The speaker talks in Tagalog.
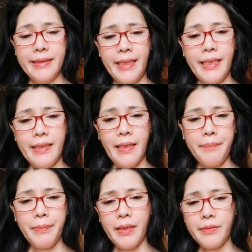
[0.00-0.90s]

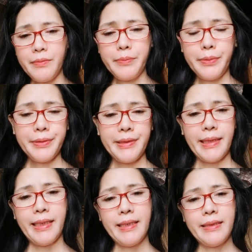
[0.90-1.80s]
Nahihirapan akong
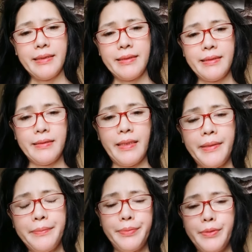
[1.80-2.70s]
buksan.
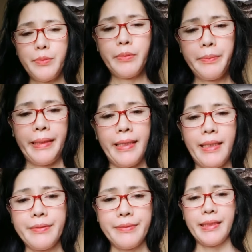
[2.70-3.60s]
Tapos, bumili
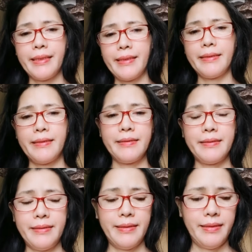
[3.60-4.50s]
ako ng
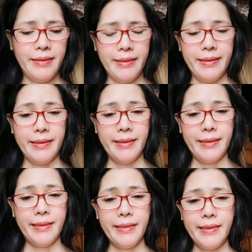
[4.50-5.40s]

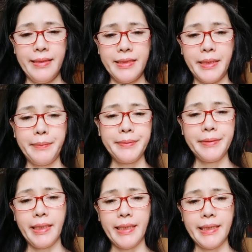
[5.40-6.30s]
uh, SIM
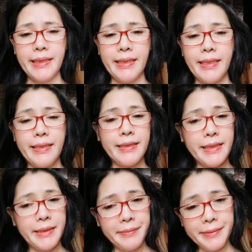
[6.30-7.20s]
card, another
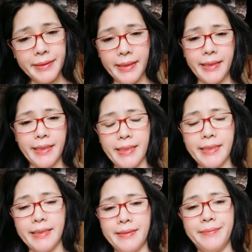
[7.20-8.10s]
SIM card.
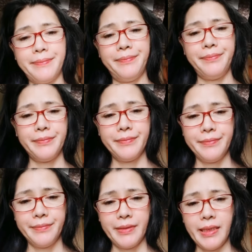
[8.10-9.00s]

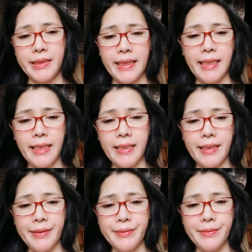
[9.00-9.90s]
Kasi
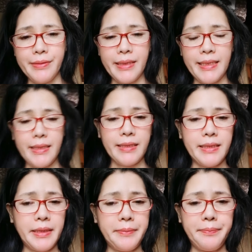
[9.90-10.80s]
ilalagay ko doon sa isang
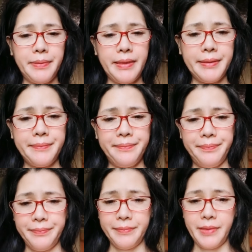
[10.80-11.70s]
CP
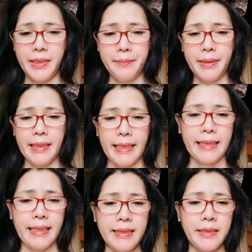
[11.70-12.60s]
para
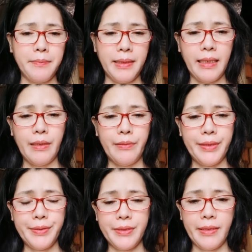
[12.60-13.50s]
at least naman dalawa
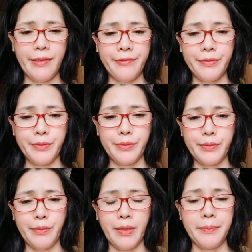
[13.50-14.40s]
yung cellphone
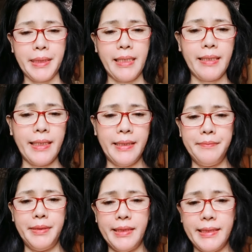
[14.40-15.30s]
ko ang
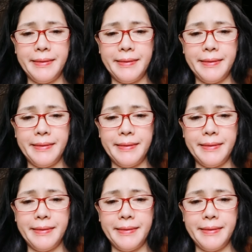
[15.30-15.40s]
magagamit.